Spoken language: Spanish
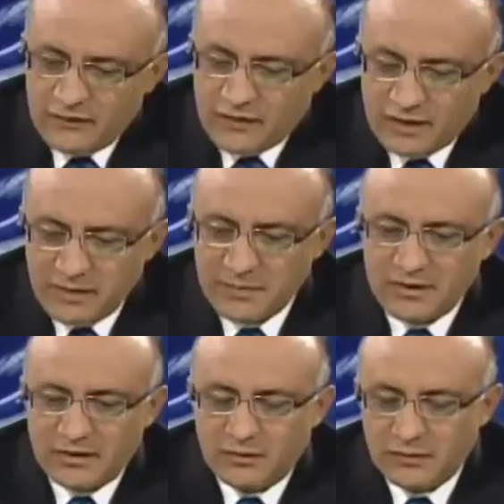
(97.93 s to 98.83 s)

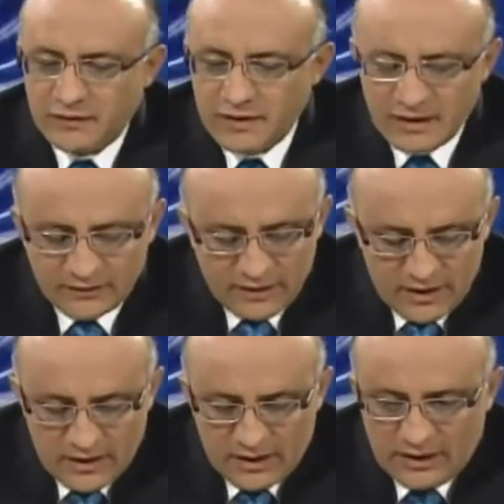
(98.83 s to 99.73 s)
Efectivamente, como señalas,
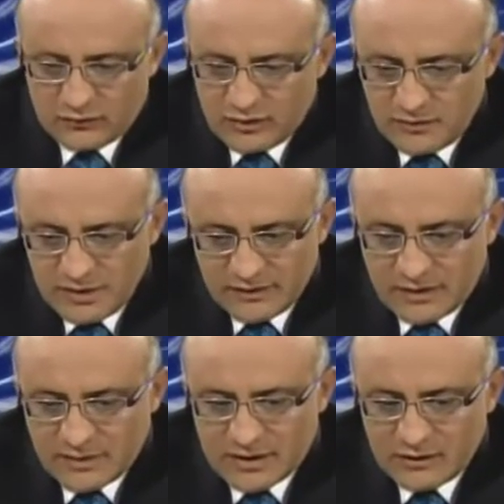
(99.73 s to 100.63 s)
la SUNAT viene
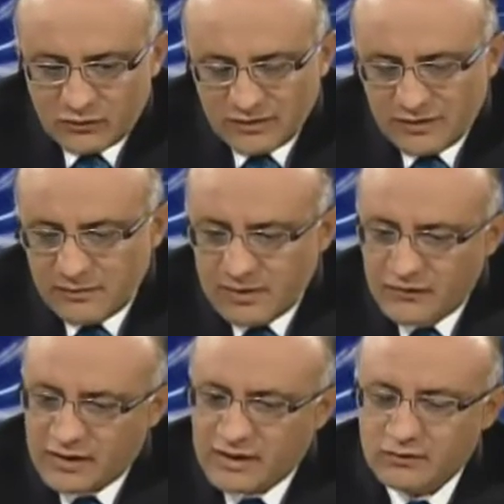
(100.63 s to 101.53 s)
trabajando en
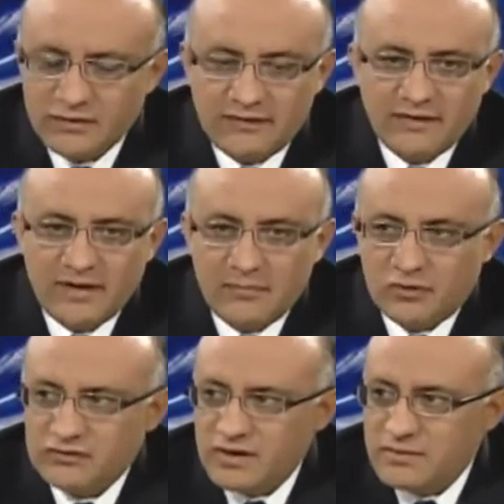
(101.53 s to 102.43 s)
simplificar una serie de
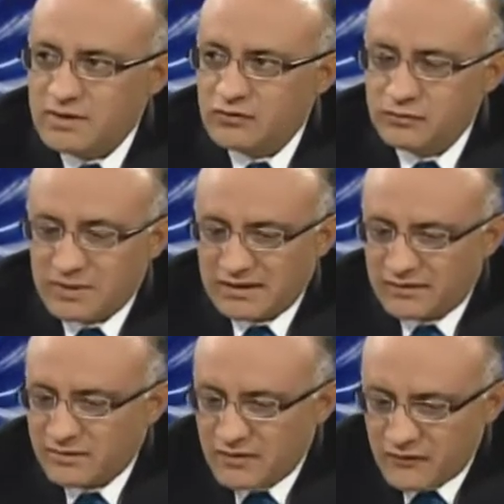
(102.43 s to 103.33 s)
procedimientos para
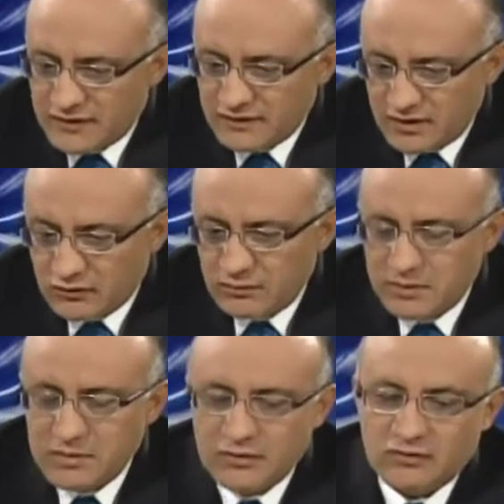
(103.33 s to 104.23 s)
hacer más fácil el
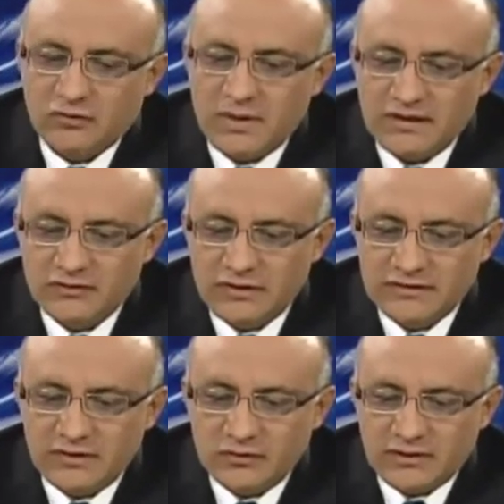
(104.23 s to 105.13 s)
cumplimiento de las
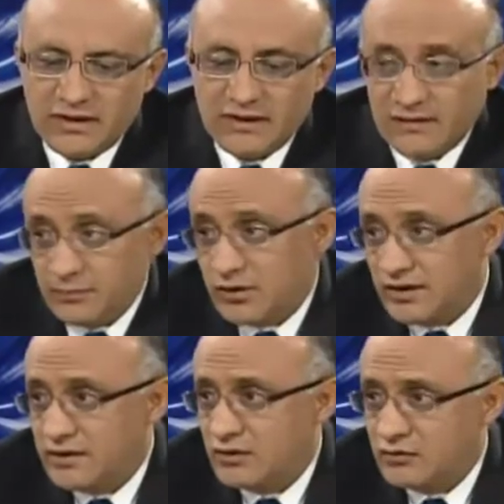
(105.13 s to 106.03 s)
obligaciones tributarias y por
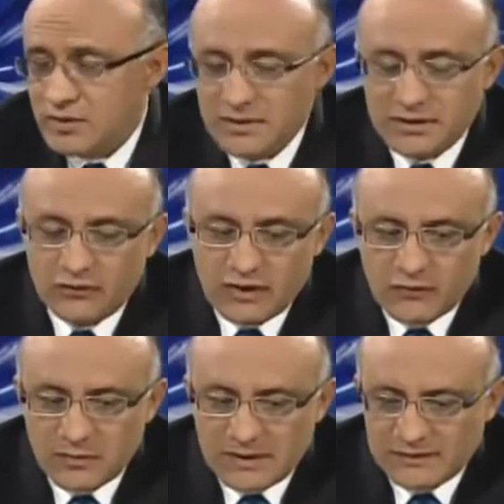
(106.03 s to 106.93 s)
ende, obviamente, lograr
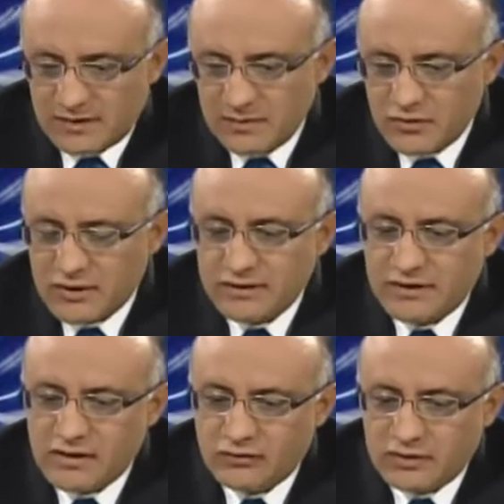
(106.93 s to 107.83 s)
formalizar la mayor
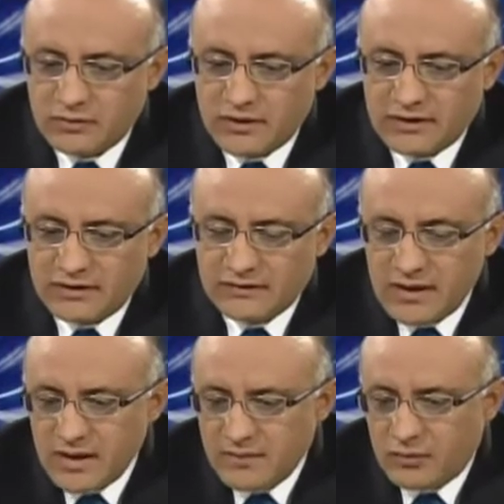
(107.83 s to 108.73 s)
cantidad de contribuyentes.
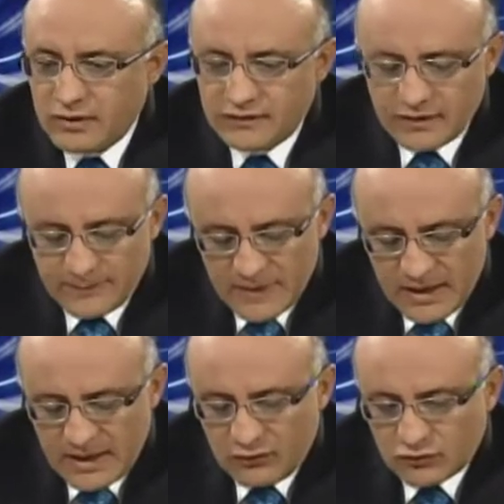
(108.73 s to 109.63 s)
Por decir,
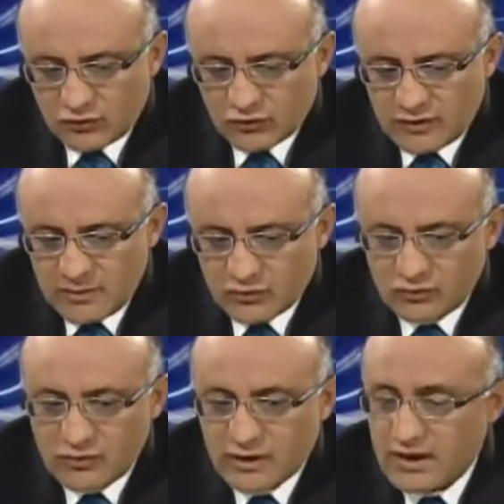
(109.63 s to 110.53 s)
nosotros
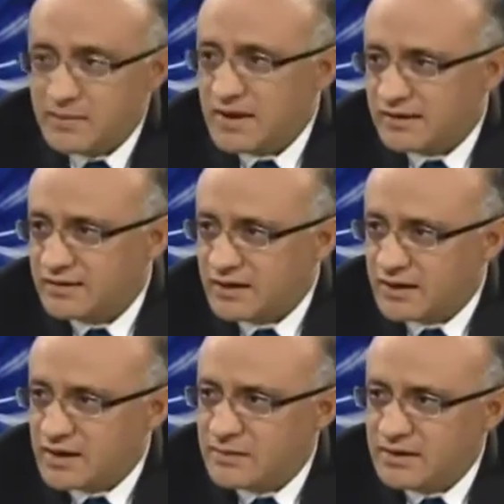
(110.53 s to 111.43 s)
tenemos un régimen, que es el
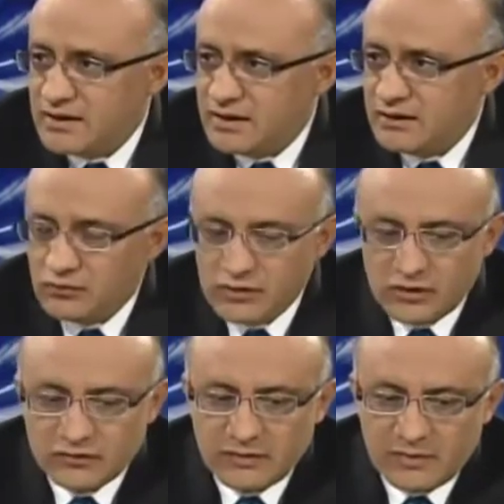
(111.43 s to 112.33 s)
régimen del
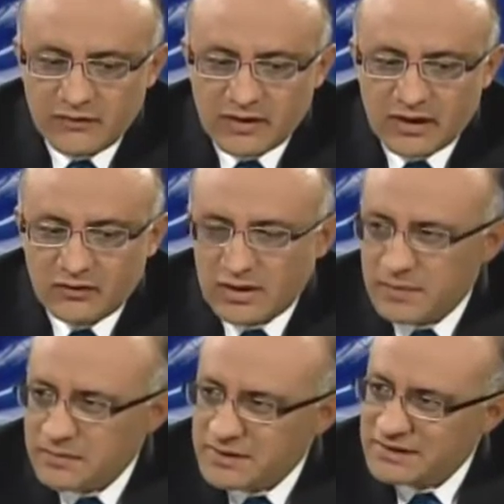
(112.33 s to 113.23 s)
único simplificado, que
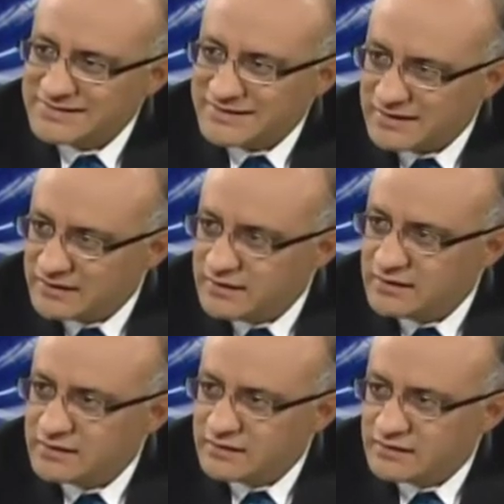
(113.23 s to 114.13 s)
permite hasta
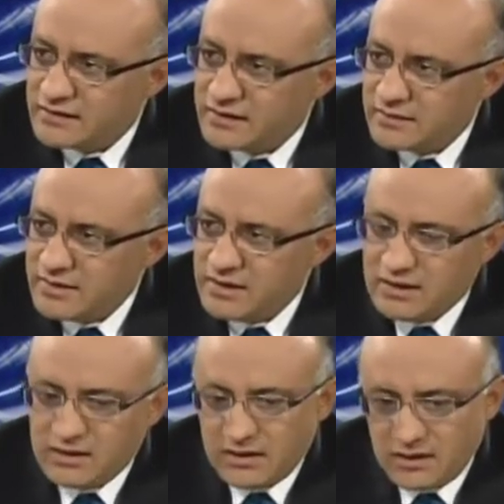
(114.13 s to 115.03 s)
360
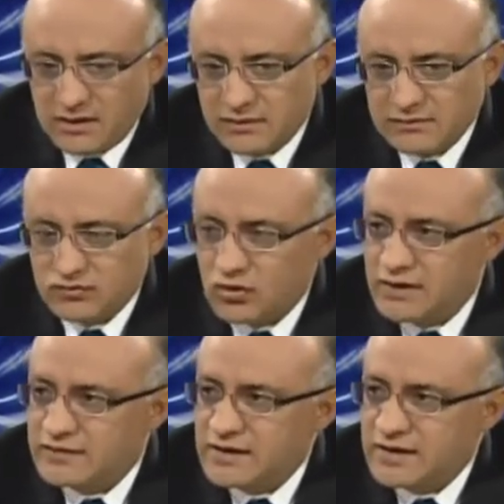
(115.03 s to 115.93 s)
mil
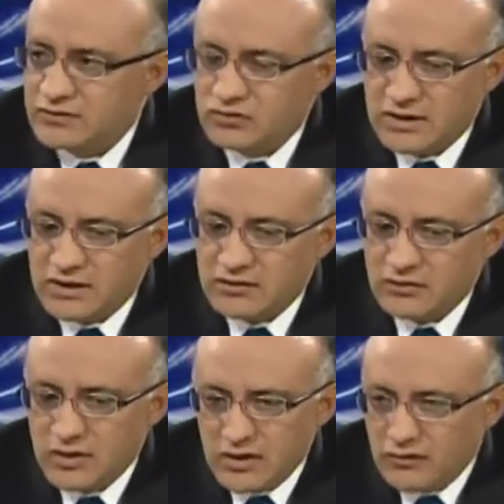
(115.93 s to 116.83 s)
soles de ingresos al
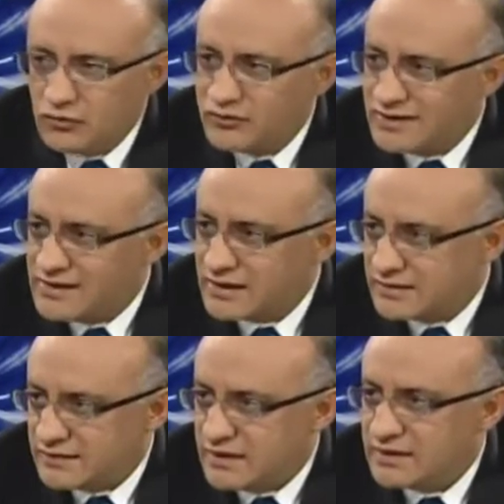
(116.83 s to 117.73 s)
año no tener
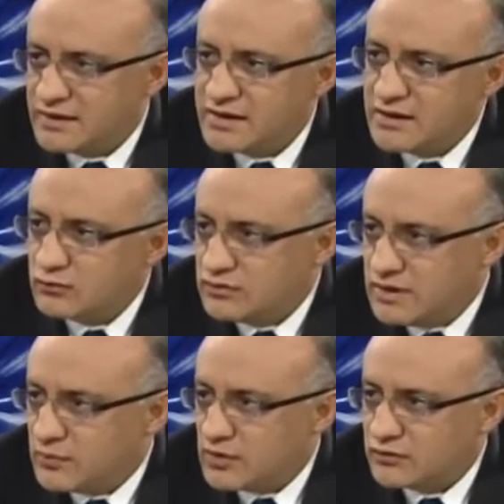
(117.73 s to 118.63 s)
necesidad de tener ningún
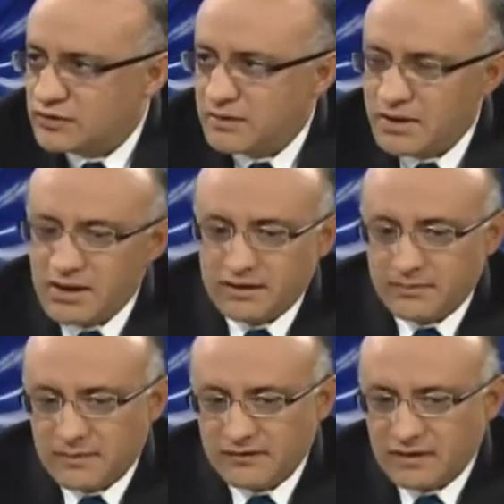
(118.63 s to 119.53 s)
tipo de contabilidad.
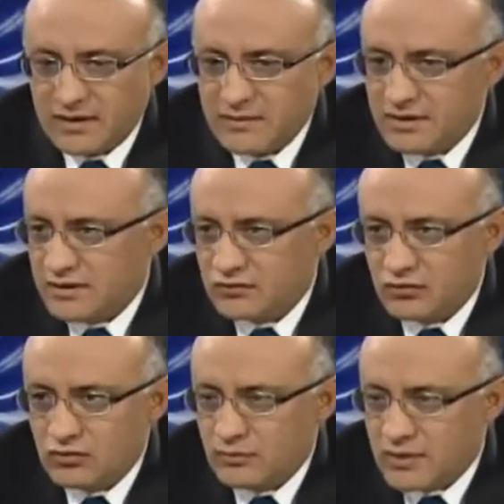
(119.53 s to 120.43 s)
Básicamente
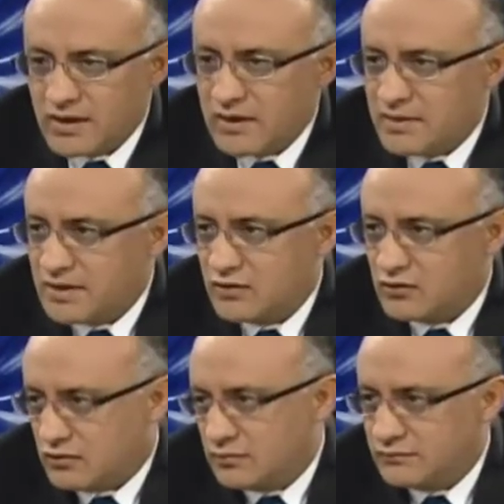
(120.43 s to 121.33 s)
solo pueden emitir
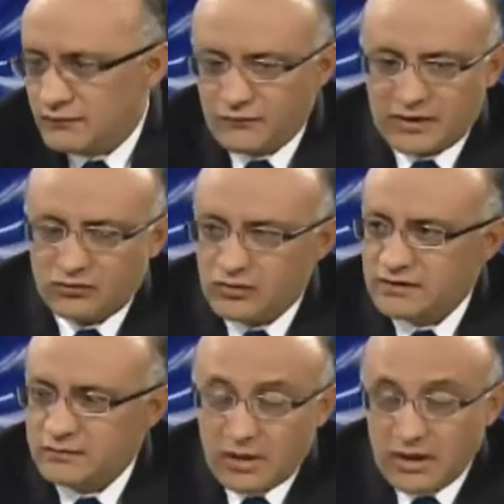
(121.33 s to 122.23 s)

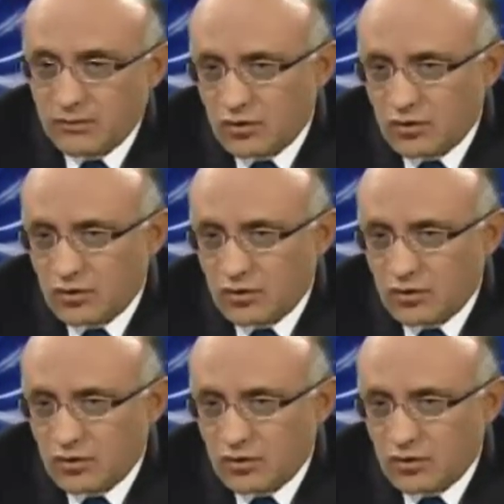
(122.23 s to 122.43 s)
facturas, eh,